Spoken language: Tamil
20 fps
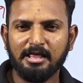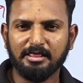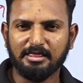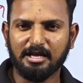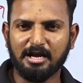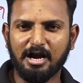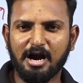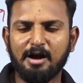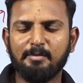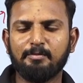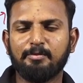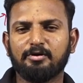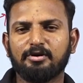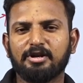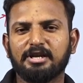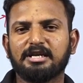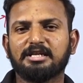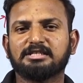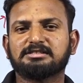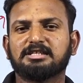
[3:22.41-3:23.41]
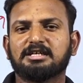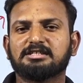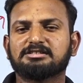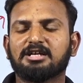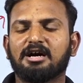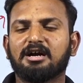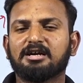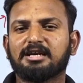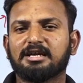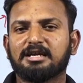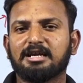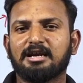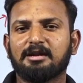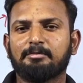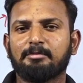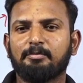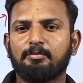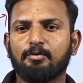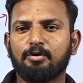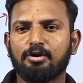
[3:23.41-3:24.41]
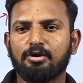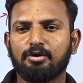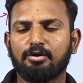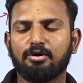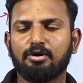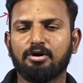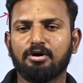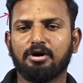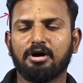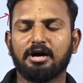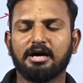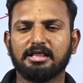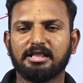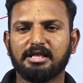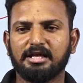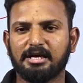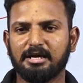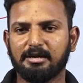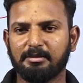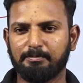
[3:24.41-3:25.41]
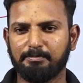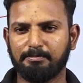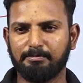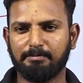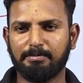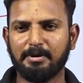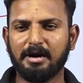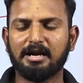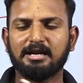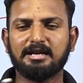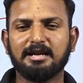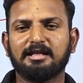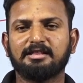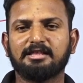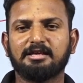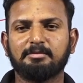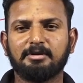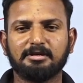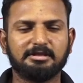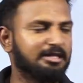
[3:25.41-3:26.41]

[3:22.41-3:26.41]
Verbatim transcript: இந்த காம்பவுண்ட் இன்ட்ரெஸ்ட்டை ஷார்ட்கட்டில் நம்ம போட்டிருக்கோம் அந்த பார்ட்லாம் அதிகமாக